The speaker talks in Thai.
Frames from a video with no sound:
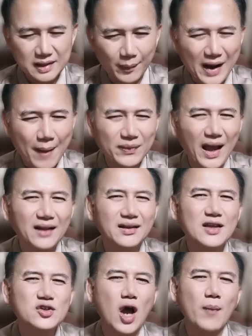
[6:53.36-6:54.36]
สำหรับท่าน
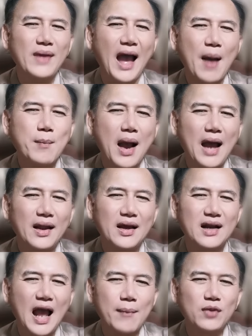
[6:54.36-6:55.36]
ที่สอบถามมานะ
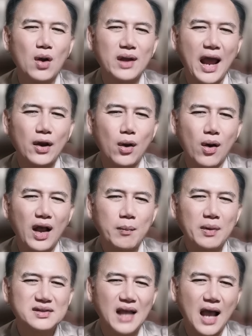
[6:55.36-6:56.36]
ครับ ต้องการขอคำ
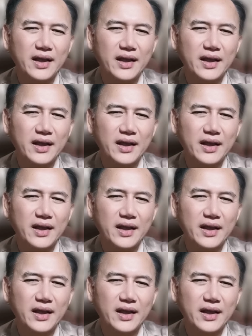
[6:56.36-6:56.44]
ปรึกษา